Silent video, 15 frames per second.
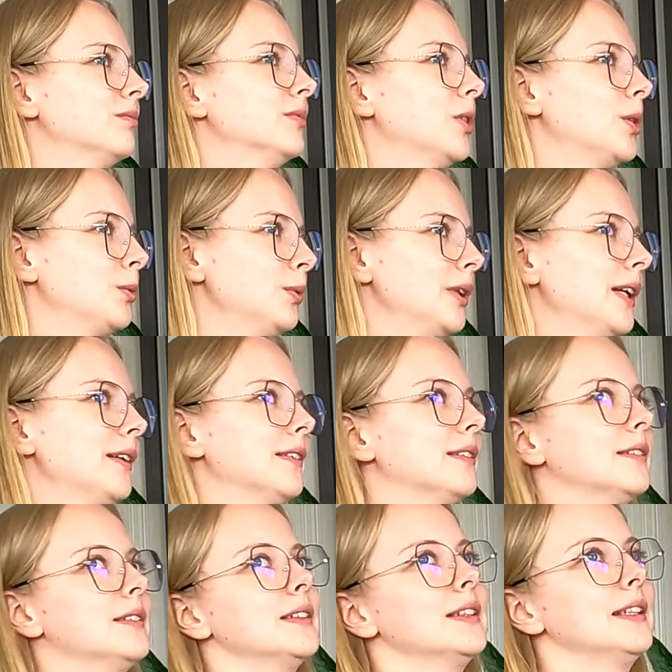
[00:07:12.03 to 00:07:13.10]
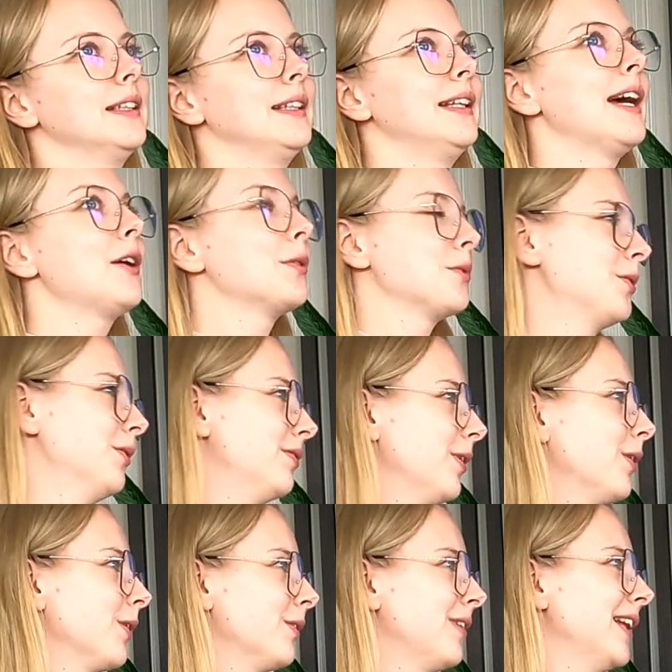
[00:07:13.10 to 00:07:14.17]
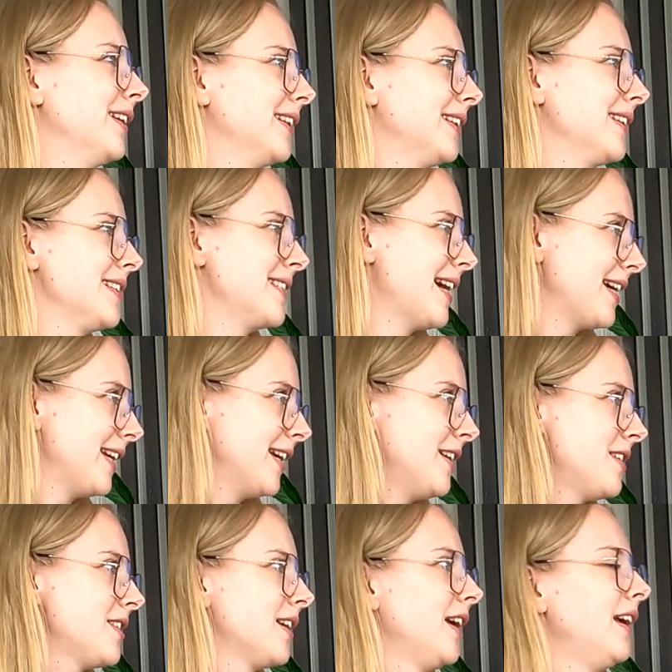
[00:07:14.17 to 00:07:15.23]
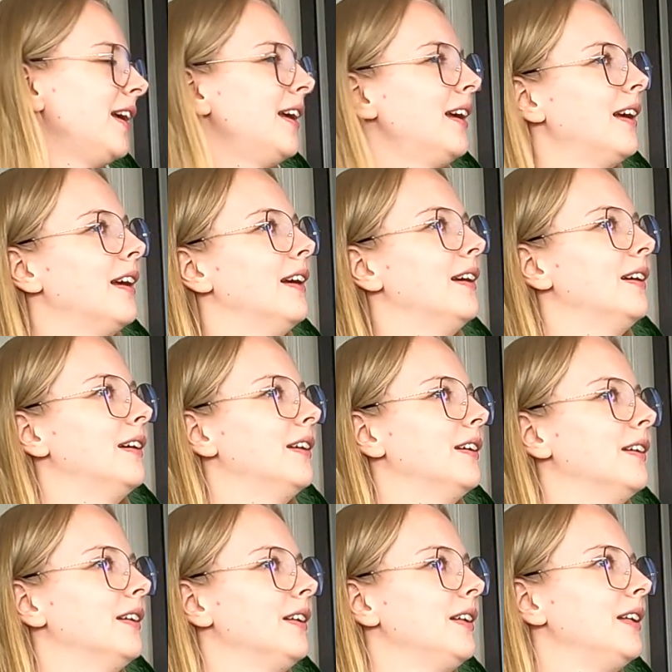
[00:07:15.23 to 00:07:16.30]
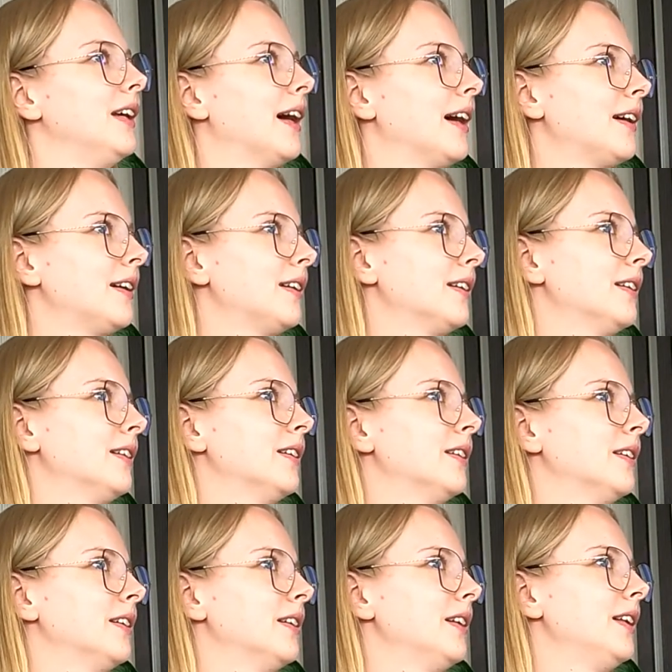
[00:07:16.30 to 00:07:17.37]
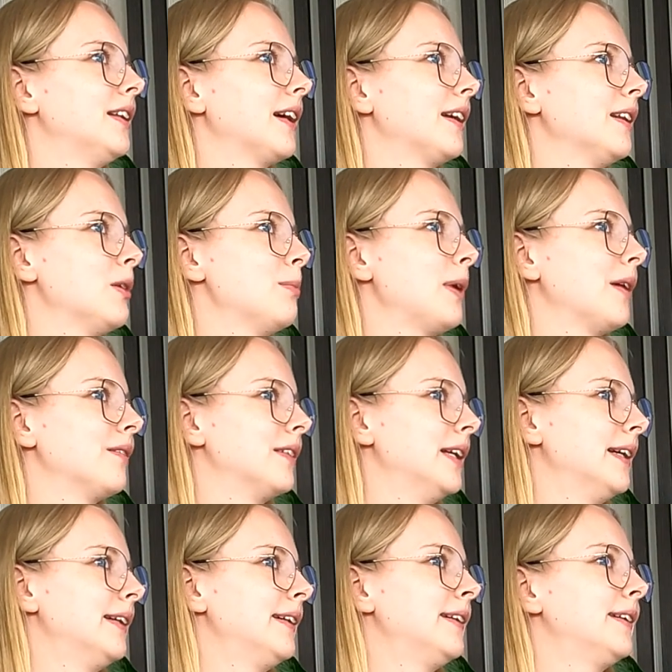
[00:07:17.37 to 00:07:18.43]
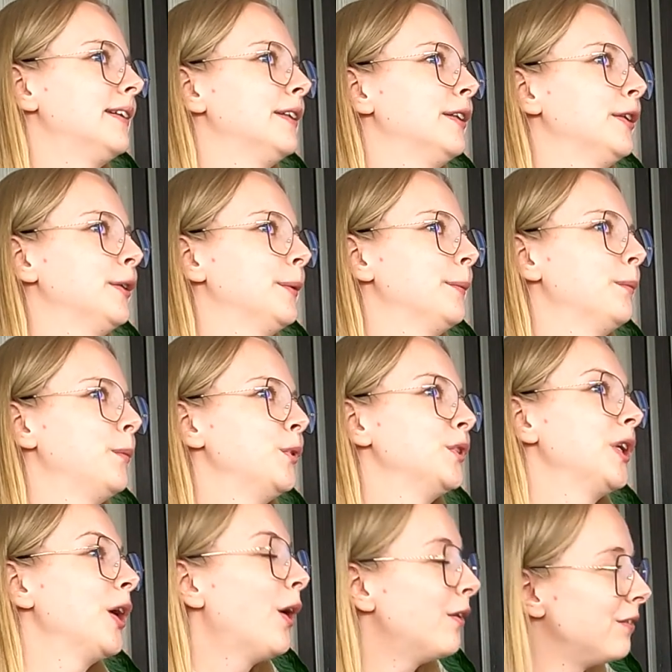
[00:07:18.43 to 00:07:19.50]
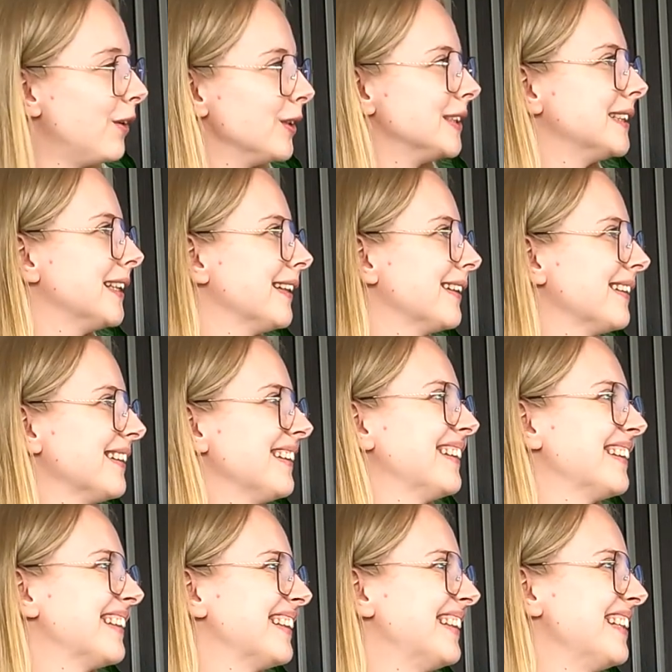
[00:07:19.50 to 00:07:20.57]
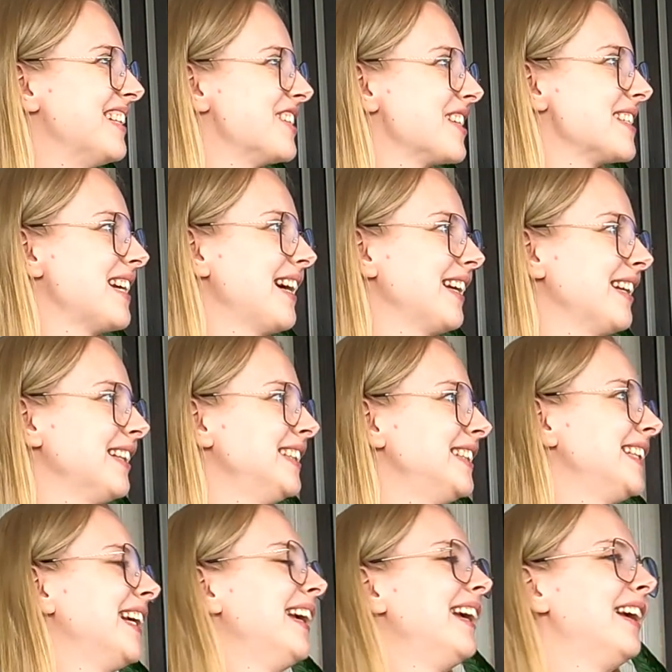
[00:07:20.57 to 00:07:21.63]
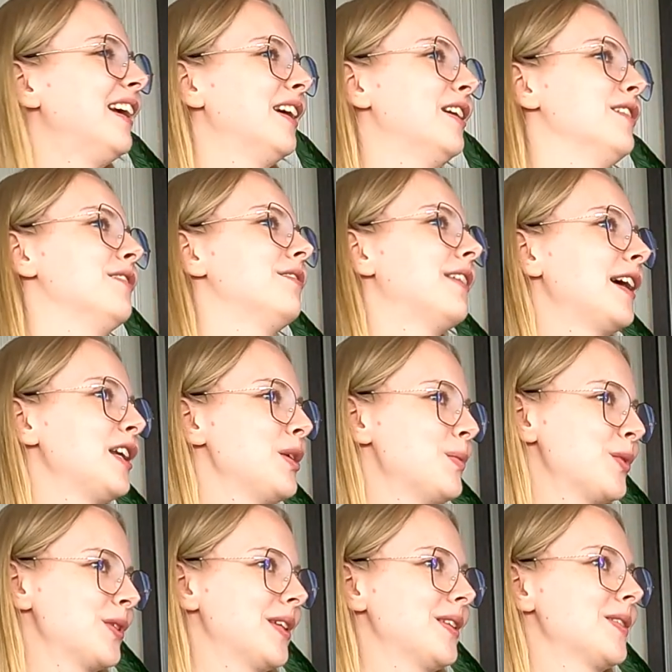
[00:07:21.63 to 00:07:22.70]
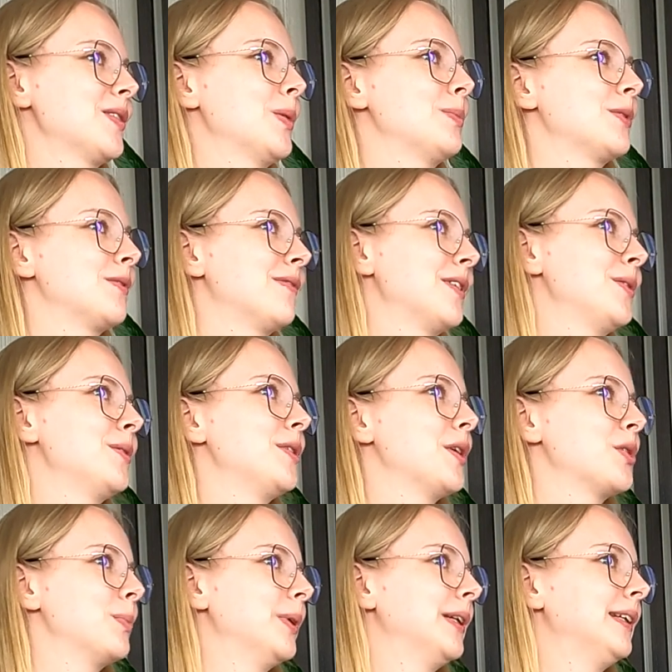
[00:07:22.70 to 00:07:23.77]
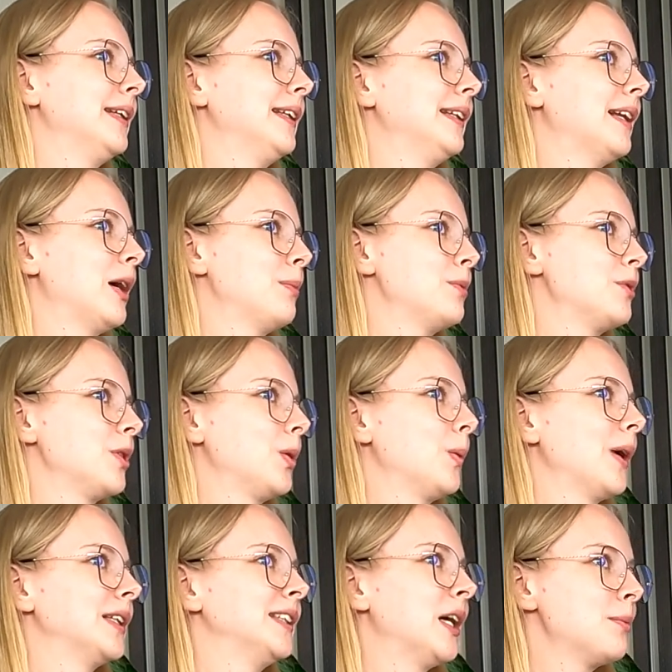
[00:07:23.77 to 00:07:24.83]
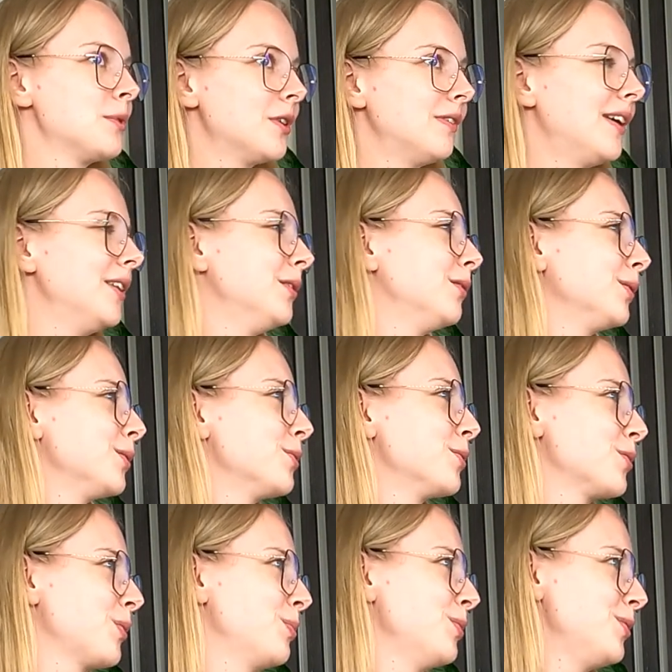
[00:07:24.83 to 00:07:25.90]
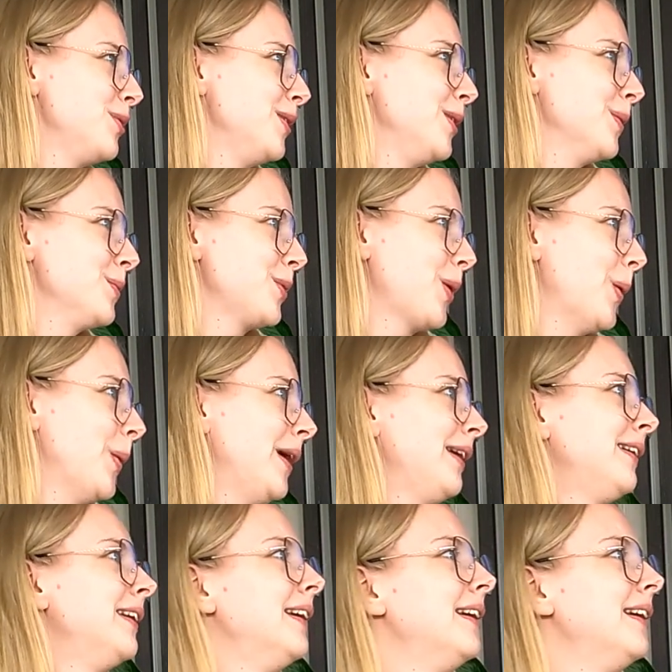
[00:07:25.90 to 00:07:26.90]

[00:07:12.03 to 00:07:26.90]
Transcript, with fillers: Ogólnie jakość oferowanych zajęć, e, jak e, i tak naprawdę później owoce e, tychże zajęć. Fajnie można to zaobserwować chociażby na przykładzie absolwentów, którzy już opuścili tą szkołę.